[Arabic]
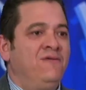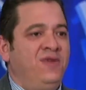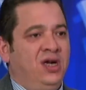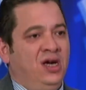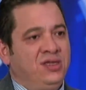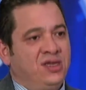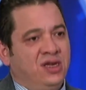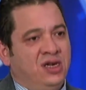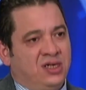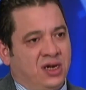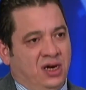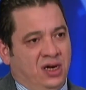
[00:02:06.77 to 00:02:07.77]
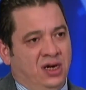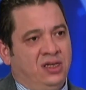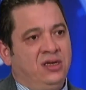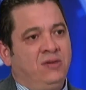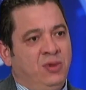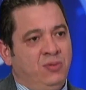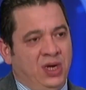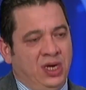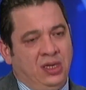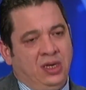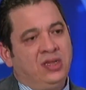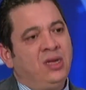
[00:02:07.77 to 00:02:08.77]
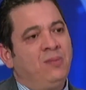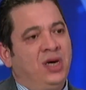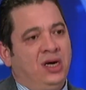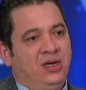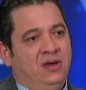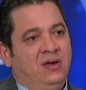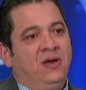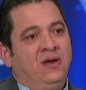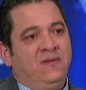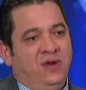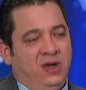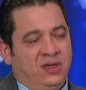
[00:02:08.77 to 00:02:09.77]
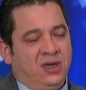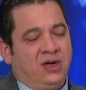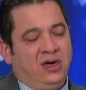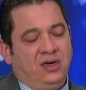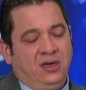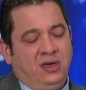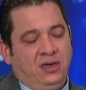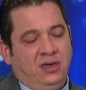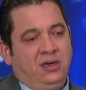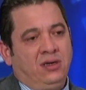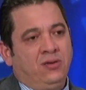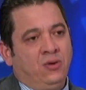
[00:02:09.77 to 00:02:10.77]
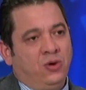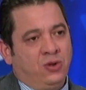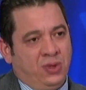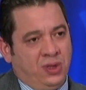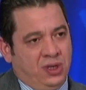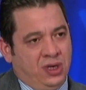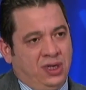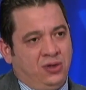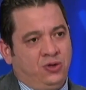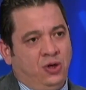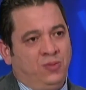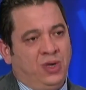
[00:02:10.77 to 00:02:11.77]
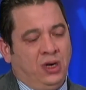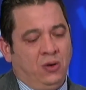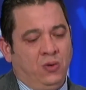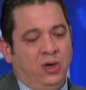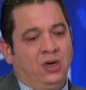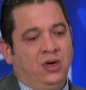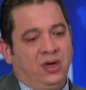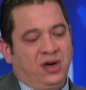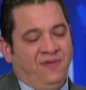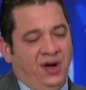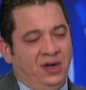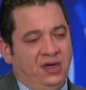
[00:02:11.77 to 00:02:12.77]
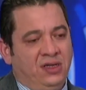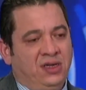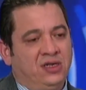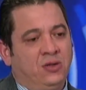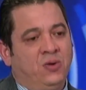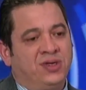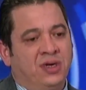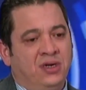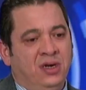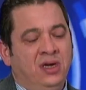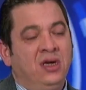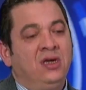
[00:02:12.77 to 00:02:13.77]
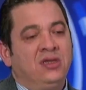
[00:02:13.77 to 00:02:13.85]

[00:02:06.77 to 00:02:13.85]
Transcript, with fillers: فيه عدة إجراءات من بينها تم يعني في اطار يعني النهوض بهذه الشعبه ورفع الانتاج الوطني